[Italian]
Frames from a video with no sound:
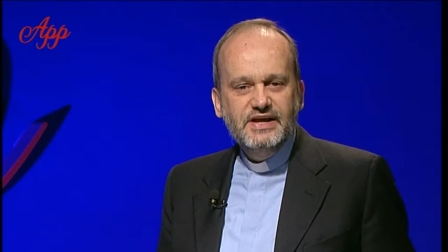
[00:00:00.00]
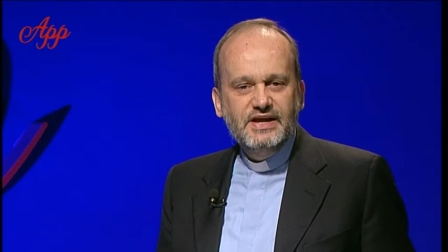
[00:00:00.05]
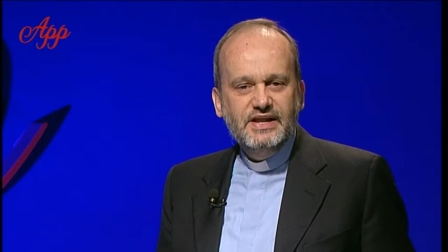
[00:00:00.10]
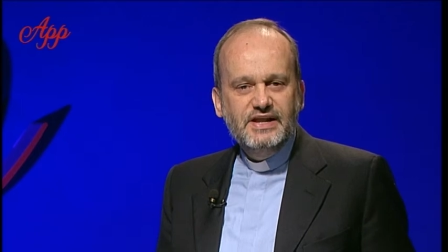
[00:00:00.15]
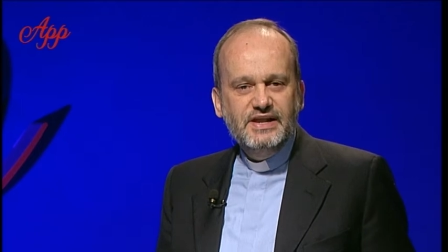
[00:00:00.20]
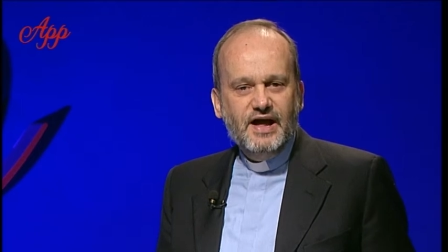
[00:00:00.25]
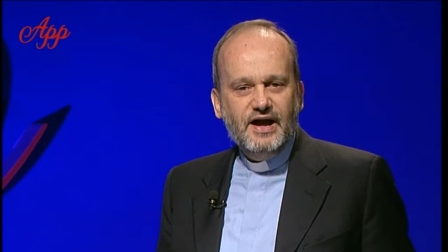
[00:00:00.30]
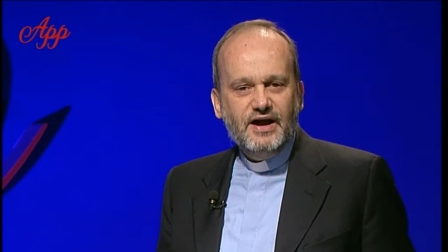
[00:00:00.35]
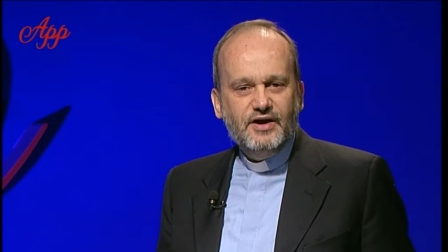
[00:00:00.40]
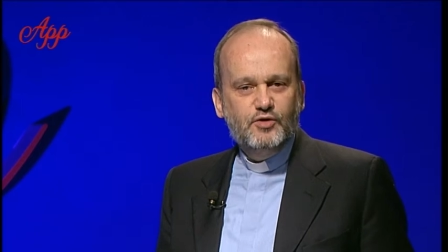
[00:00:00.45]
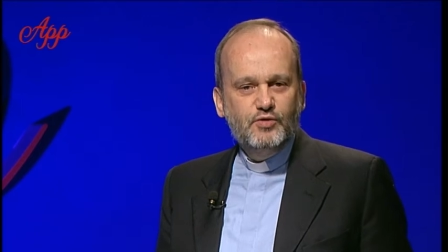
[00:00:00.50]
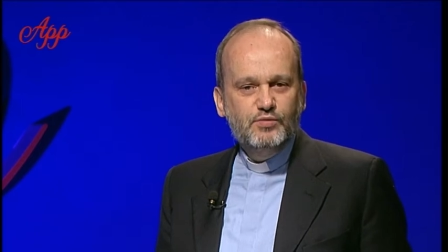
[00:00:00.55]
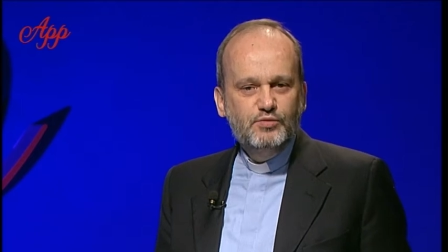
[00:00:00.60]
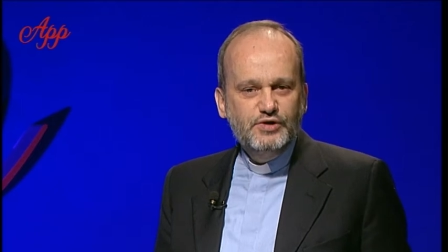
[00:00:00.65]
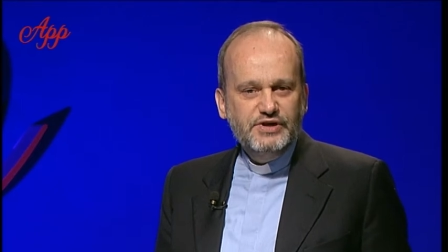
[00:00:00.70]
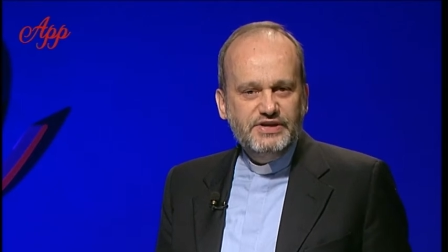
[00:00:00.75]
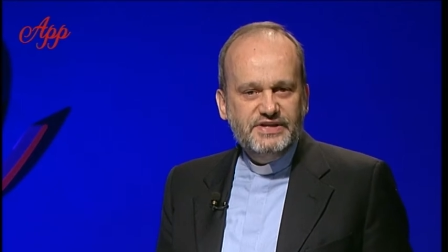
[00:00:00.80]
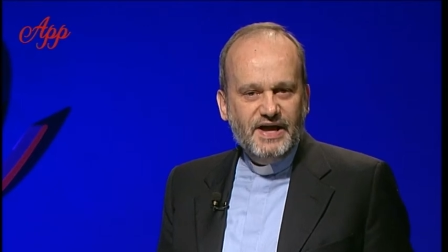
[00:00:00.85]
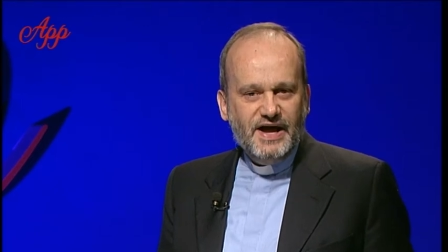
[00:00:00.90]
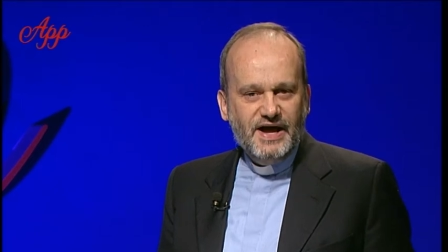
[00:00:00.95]
la
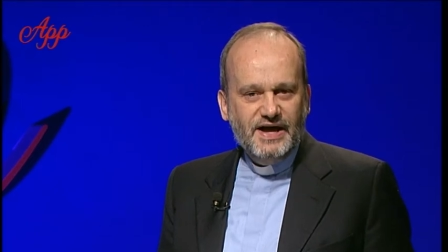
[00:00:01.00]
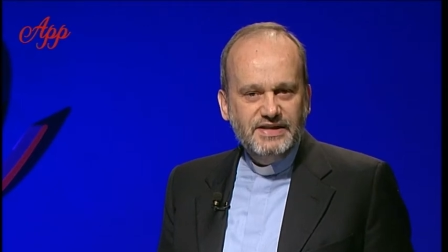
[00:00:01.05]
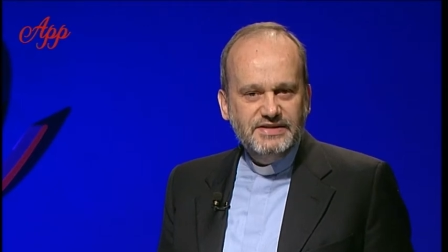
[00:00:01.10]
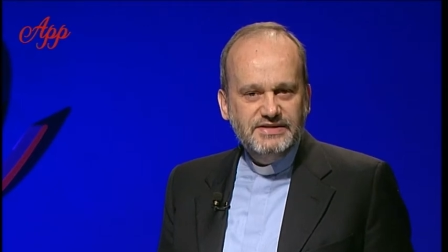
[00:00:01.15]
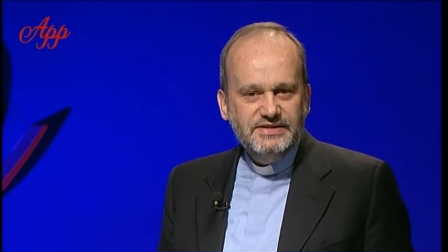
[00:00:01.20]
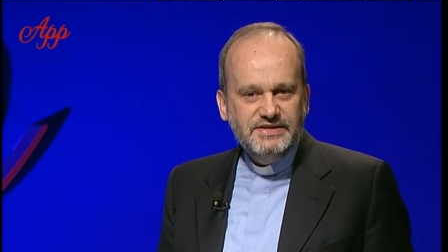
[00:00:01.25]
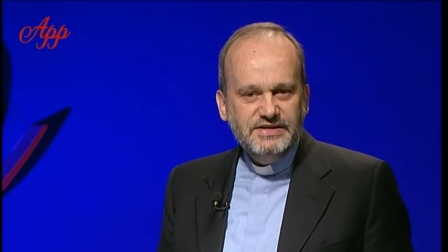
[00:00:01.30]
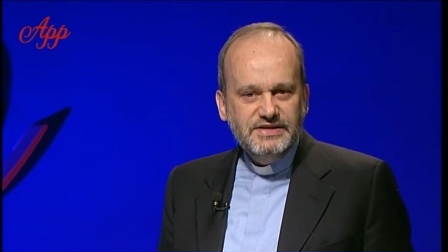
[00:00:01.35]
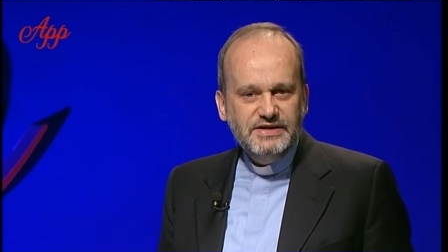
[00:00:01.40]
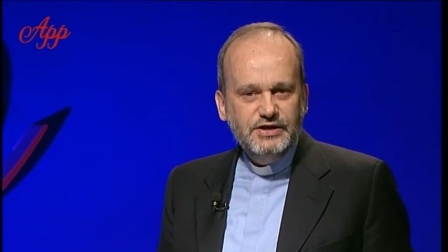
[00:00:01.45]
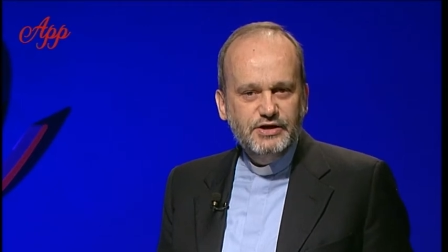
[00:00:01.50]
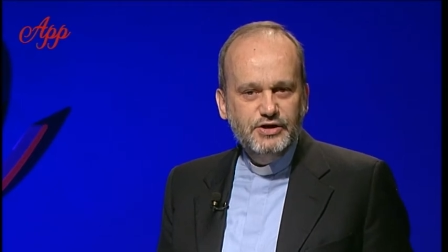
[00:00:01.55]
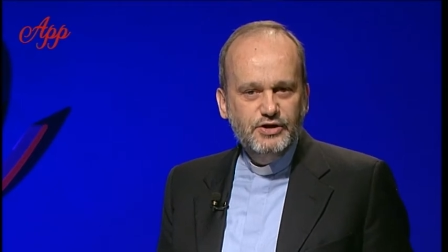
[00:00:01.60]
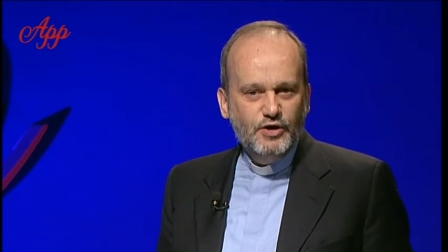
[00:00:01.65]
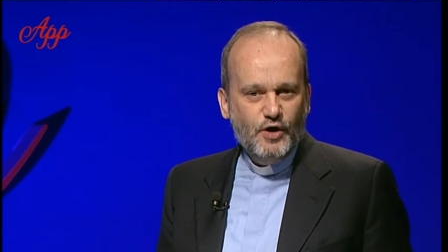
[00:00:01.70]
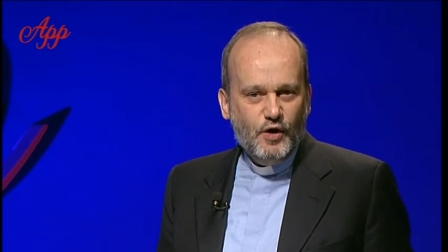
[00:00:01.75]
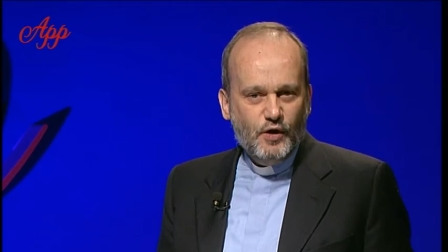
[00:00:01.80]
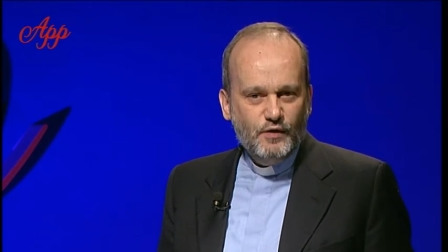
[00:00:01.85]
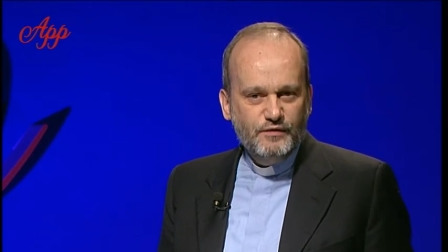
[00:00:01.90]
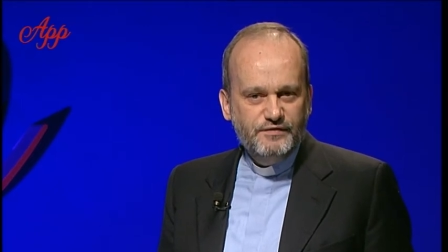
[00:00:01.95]
comunità di
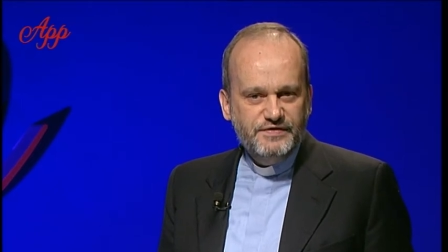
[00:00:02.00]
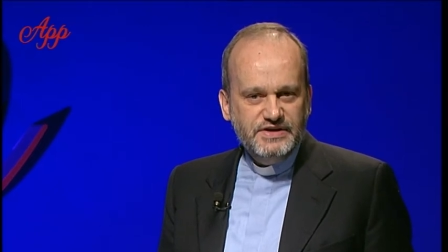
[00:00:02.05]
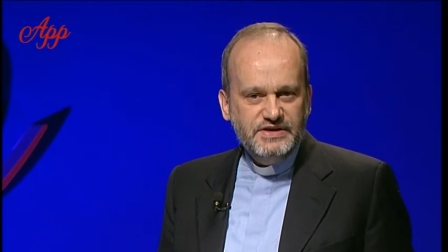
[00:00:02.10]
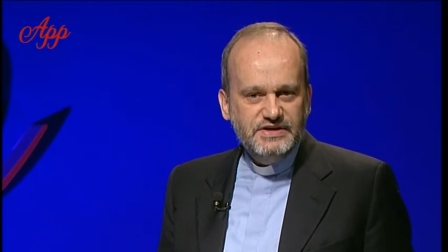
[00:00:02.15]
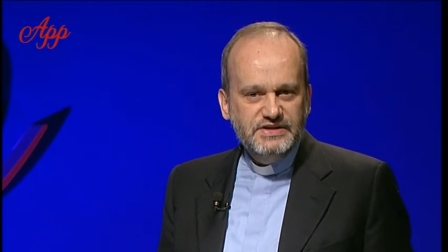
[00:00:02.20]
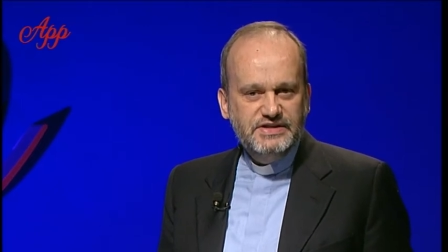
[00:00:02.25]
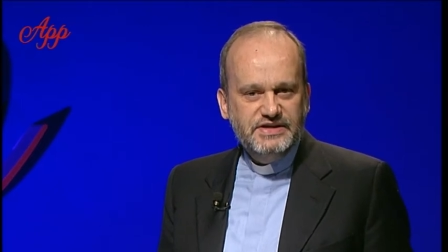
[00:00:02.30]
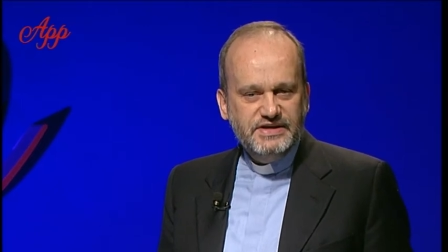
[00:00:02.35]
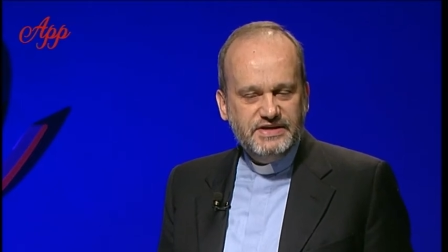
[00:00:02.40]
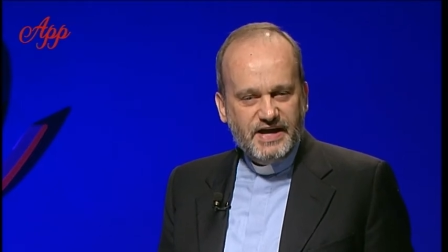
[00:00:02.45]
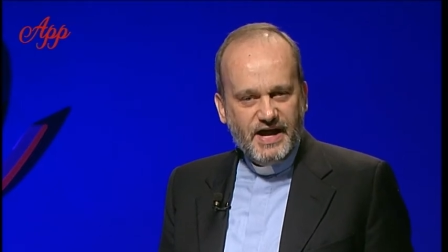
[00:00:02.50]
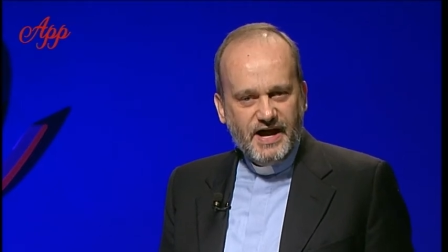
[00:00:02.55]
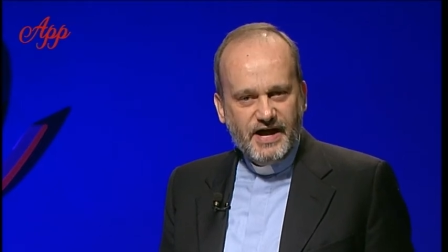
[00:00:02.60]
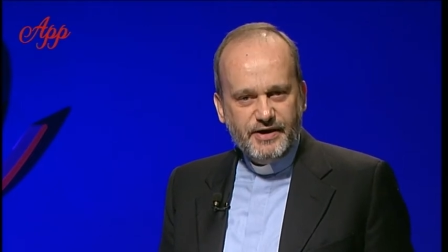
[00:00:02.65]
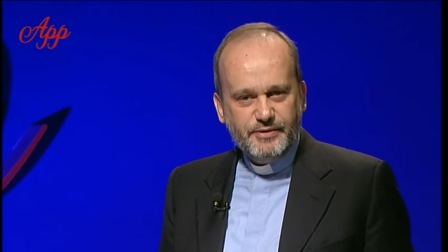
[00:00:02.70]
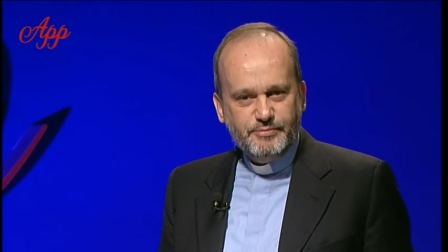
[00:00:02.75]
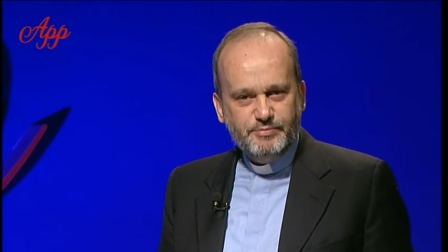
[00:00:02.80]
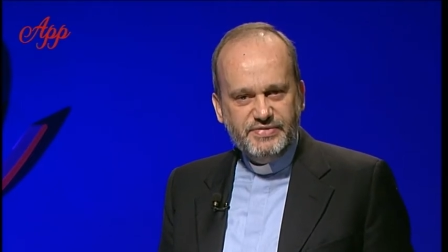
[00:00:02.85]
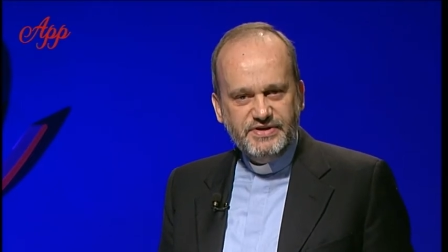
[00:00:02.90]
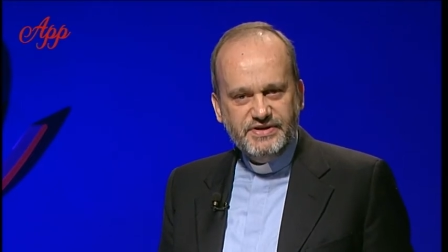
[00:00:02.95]
Novi di
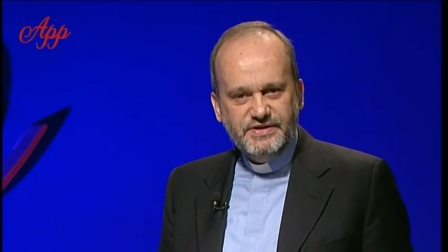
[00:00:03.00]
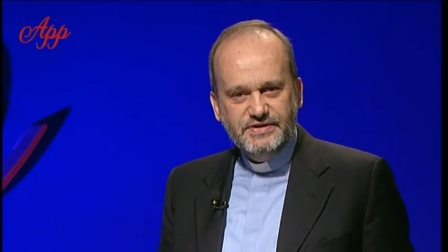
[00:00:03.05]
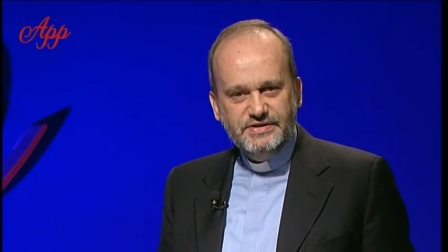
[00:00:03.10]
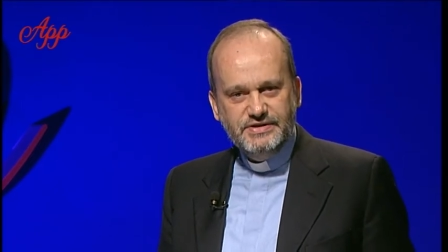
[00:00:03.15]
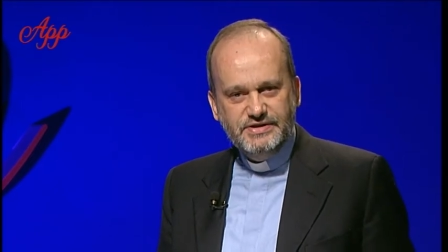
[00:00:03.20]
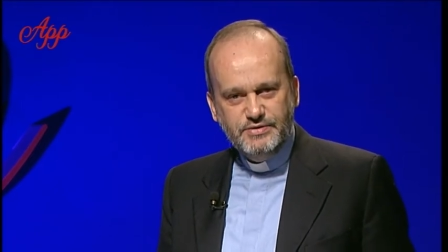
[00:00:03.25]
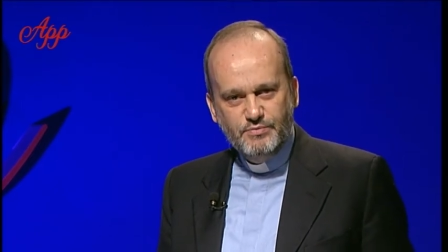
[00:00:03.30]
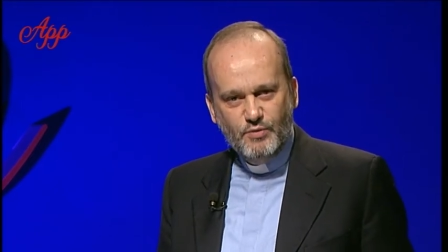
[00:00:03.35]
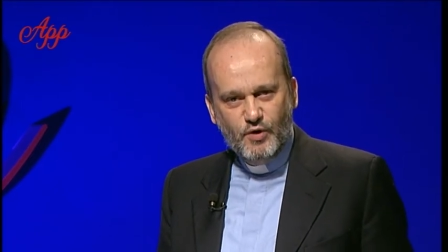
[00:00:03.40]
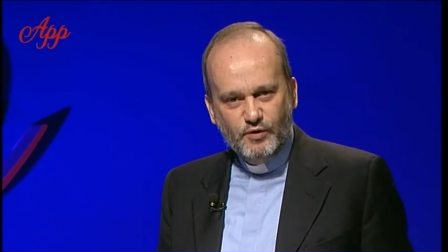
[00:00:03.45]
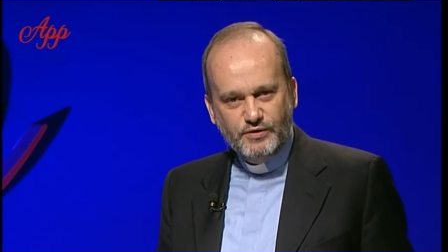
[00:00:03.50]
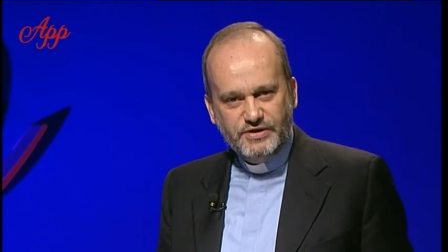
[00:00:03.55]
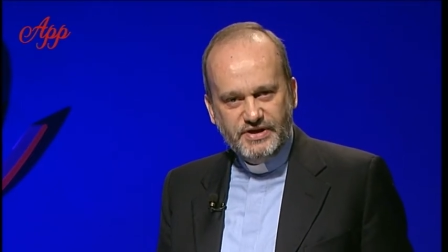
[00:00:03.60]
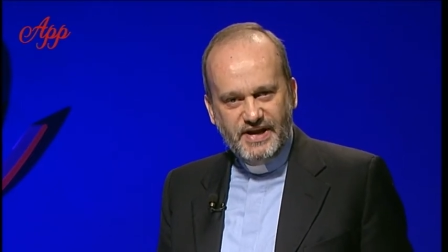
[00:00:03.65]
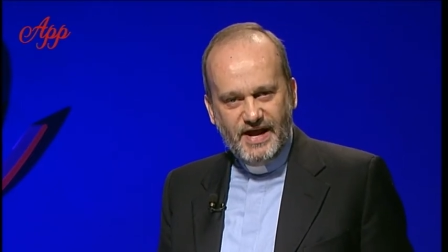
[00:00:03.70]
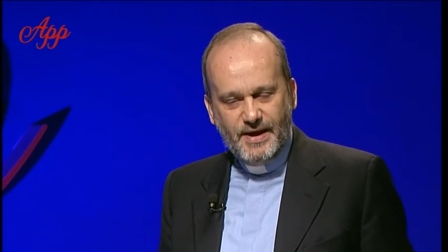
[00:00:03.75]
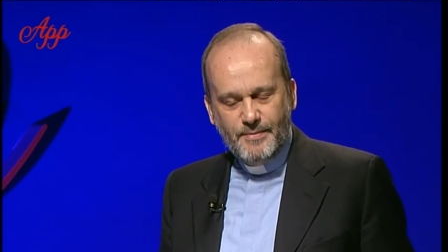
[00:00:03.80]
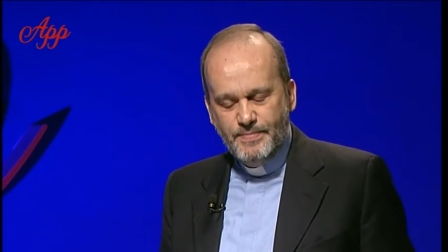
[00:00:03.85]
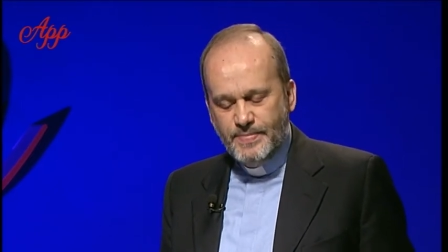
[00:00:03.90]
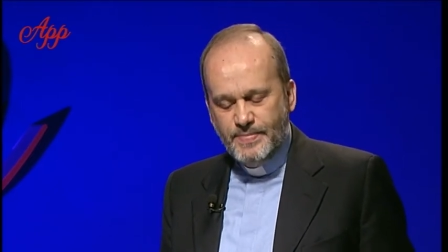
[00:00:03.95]
Carpi di Modena.